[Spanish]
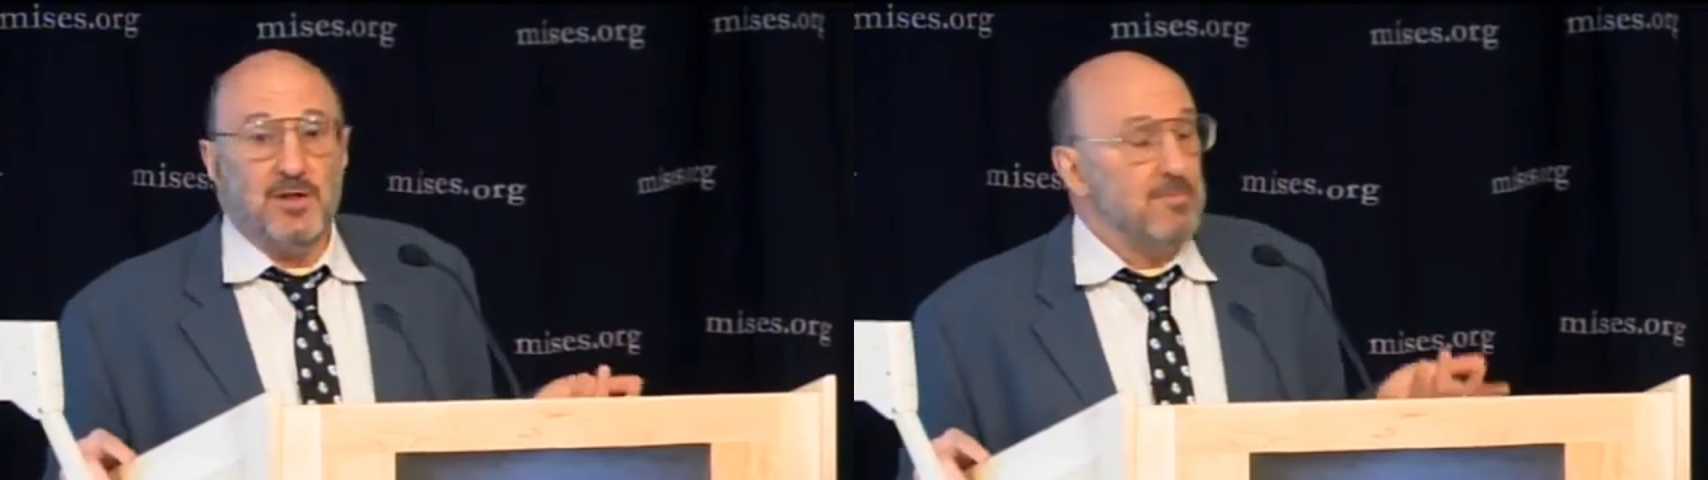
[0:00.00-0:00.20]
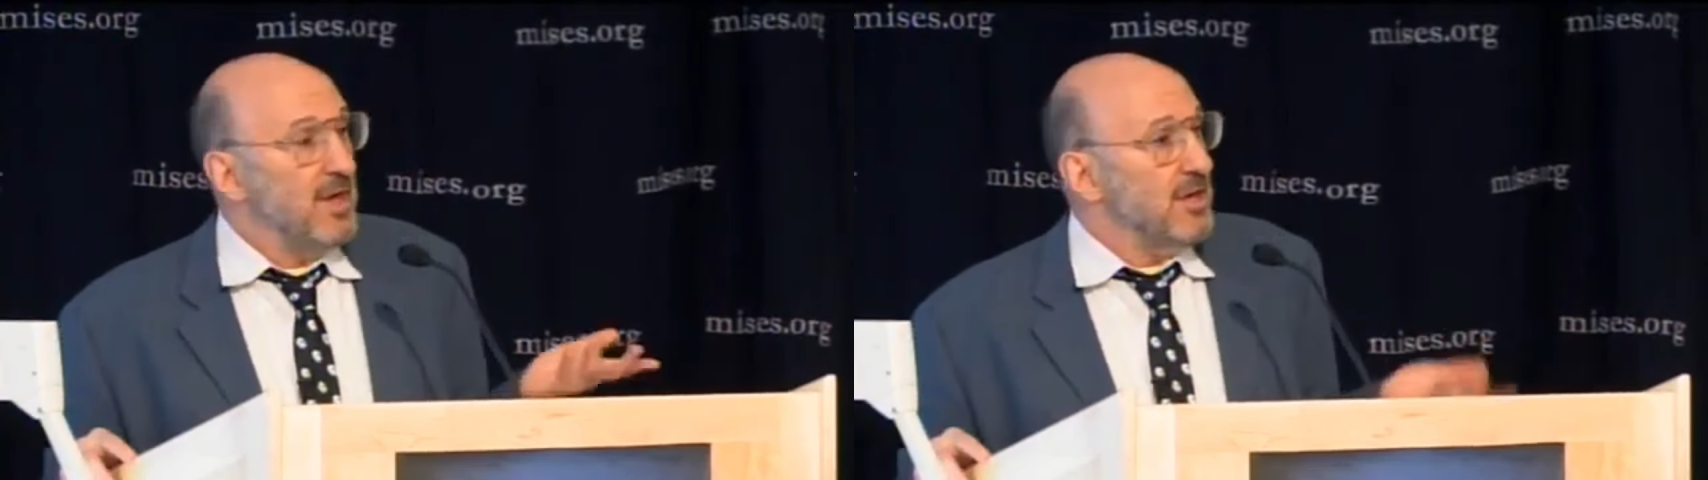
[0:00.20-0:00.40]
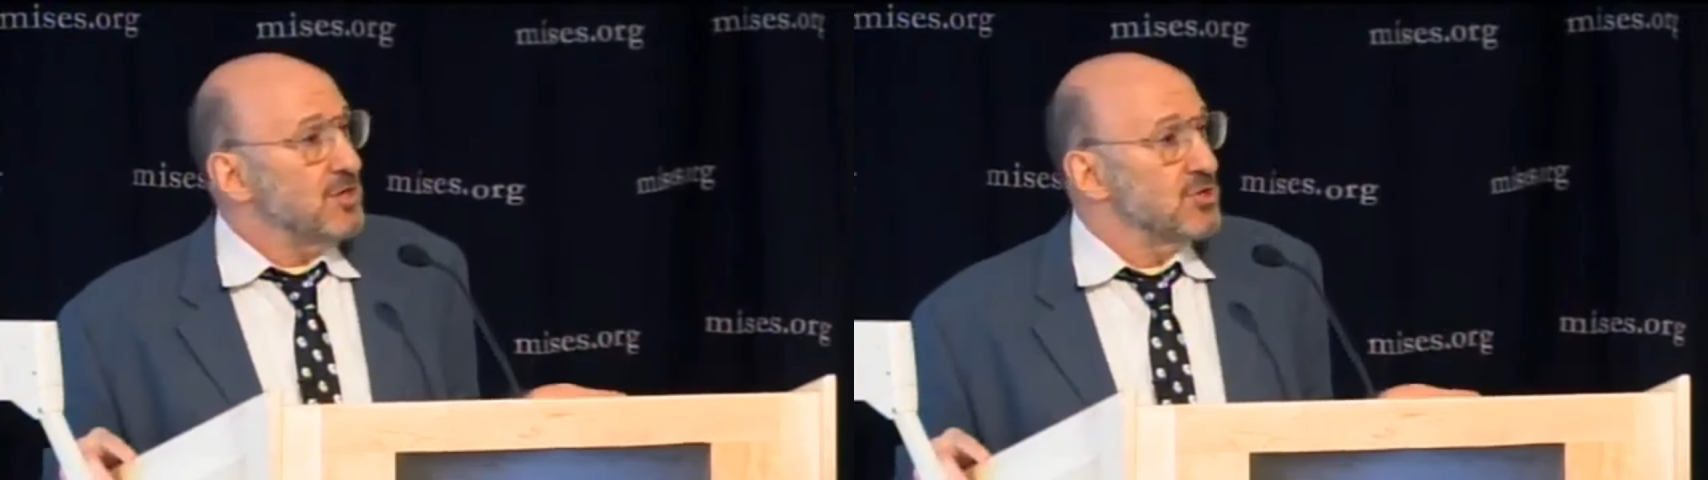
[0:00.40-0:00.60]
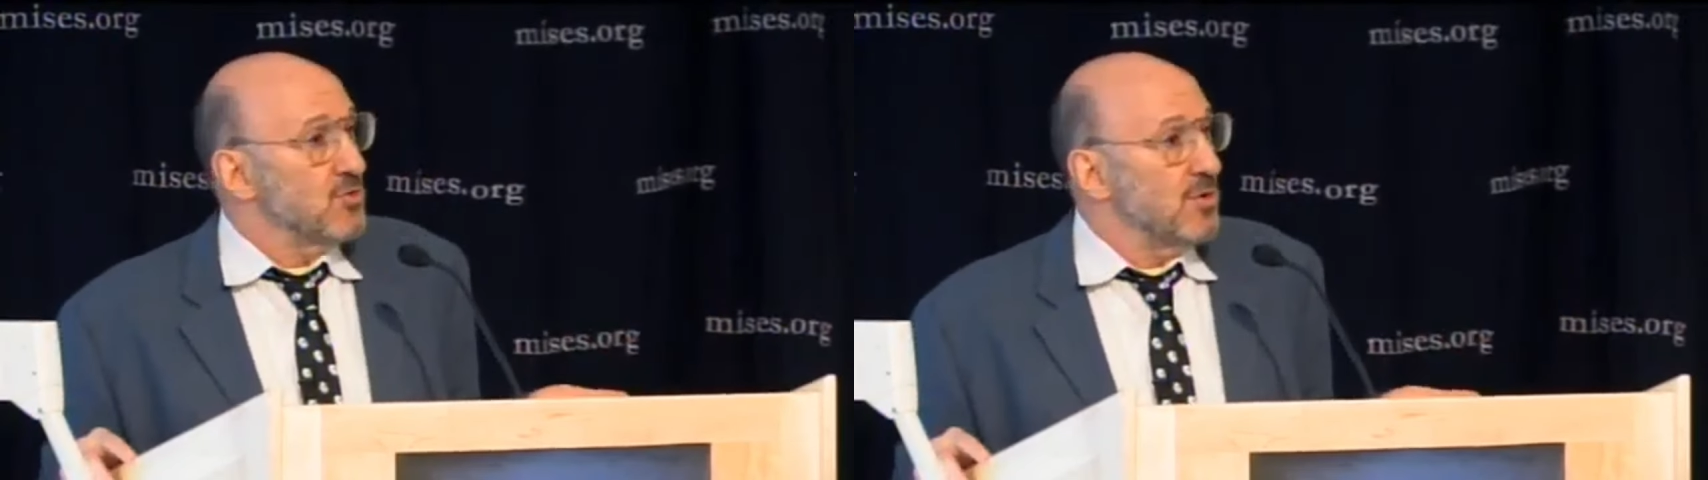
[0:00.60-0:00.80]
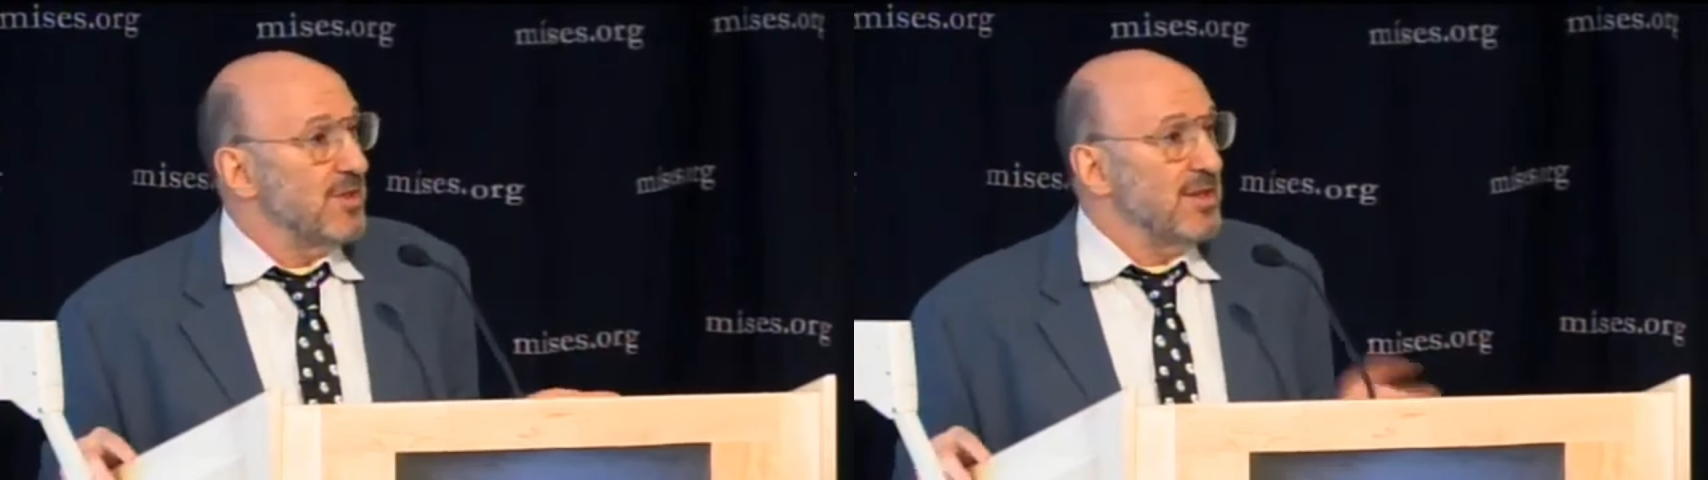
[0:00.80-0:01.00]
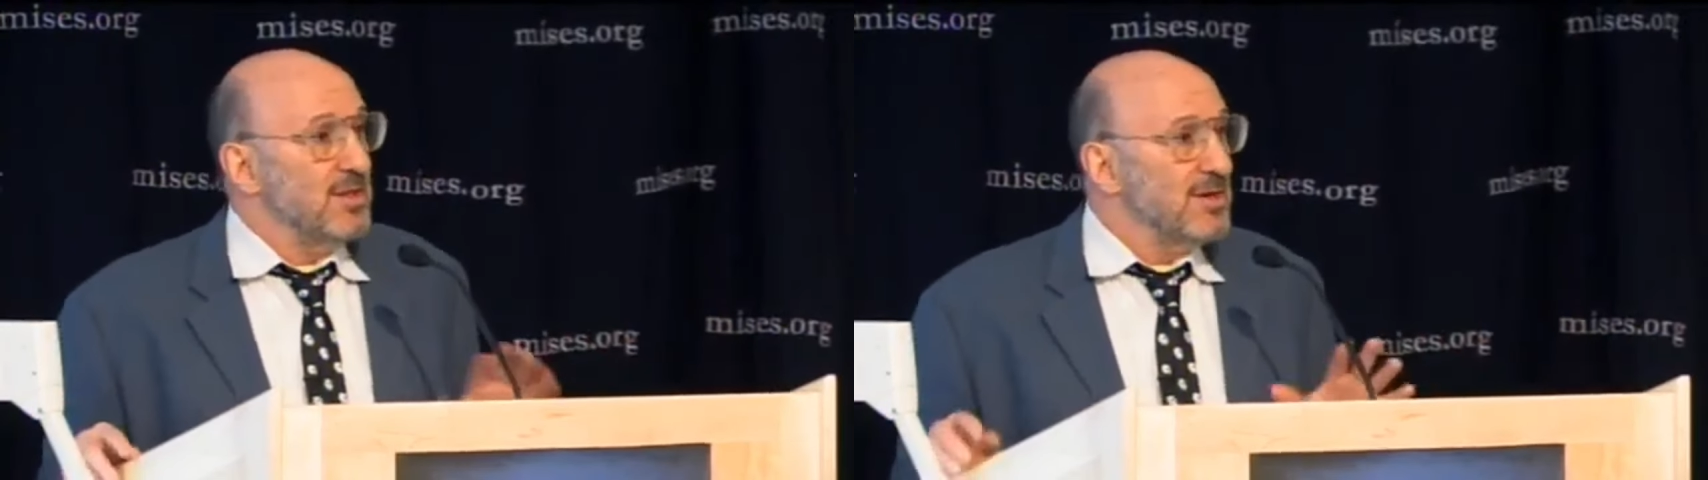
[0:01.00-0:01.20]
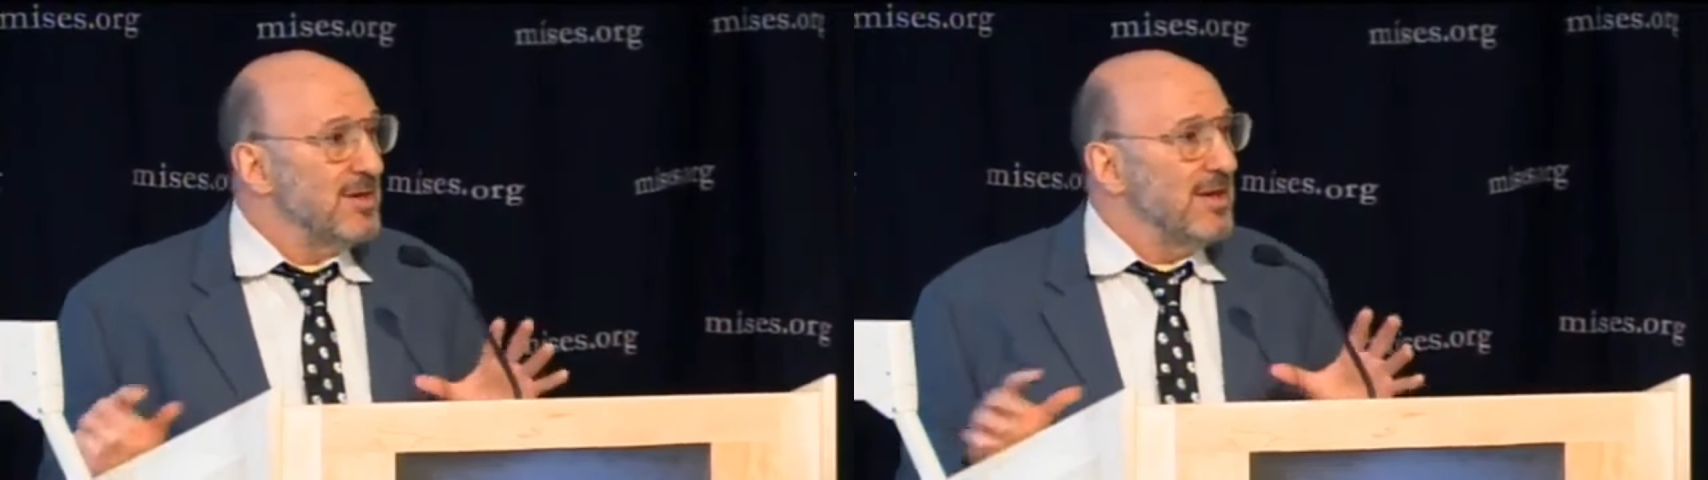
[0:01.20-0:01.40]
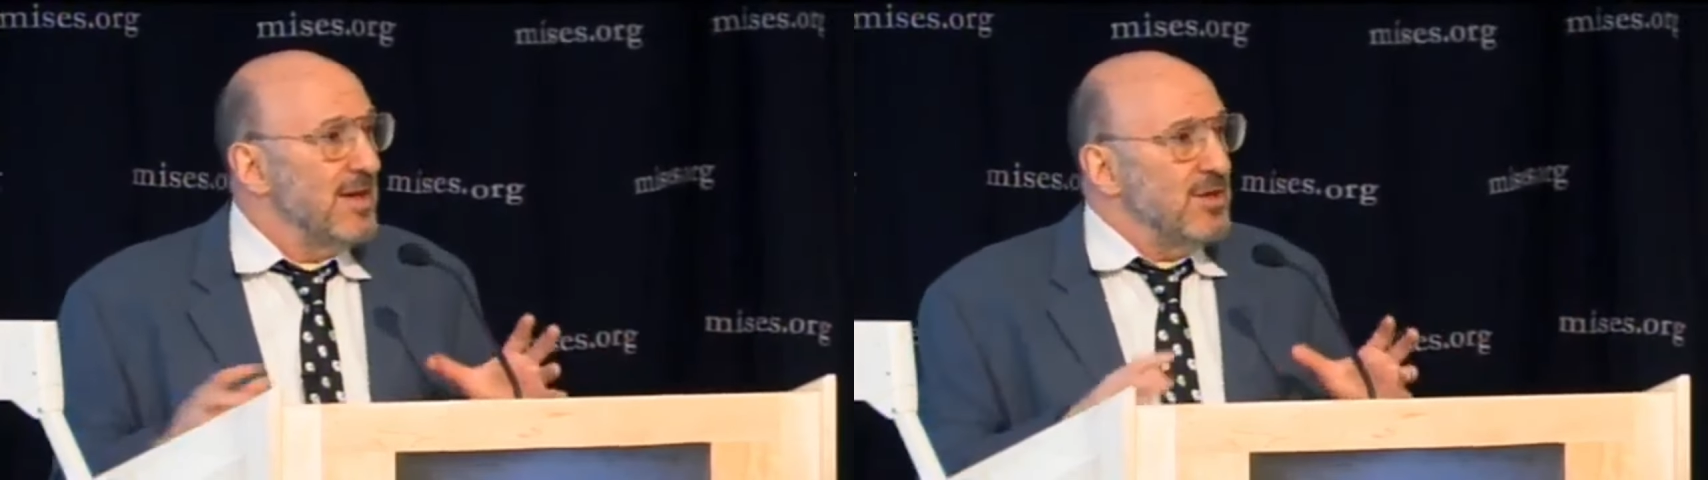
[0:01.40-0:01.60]
para asegurarse de que no
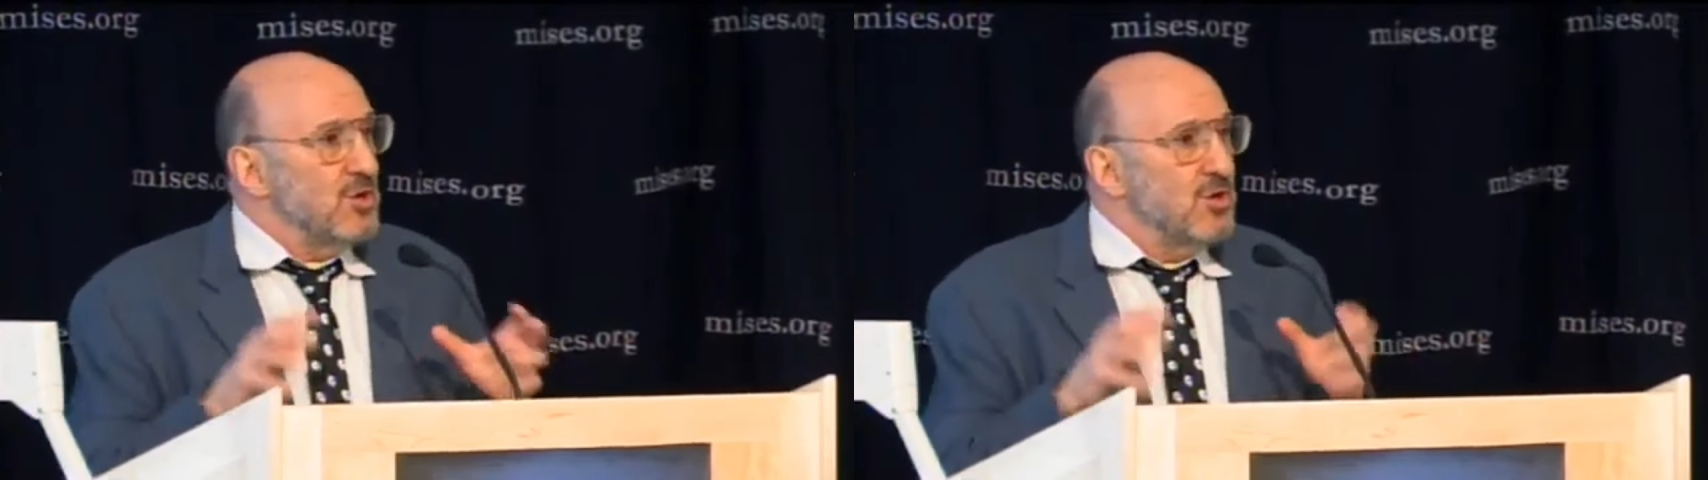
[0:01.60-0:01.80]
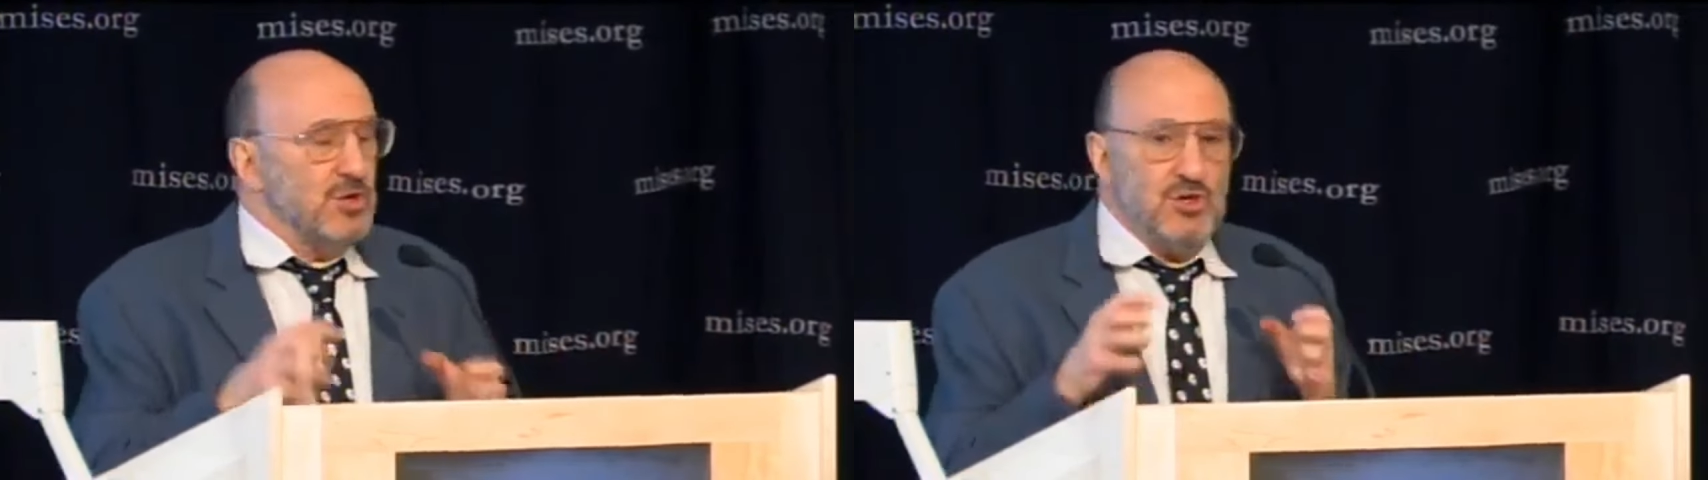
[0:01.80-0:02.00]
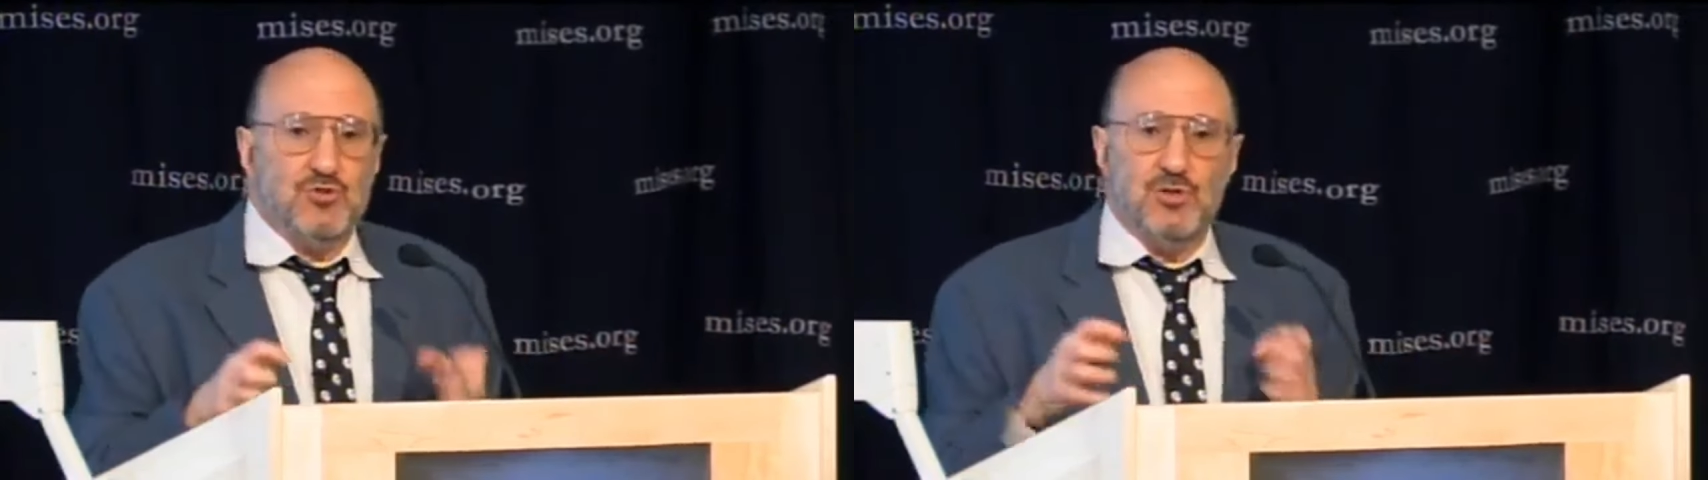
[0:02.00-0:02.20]
se pudiera perforar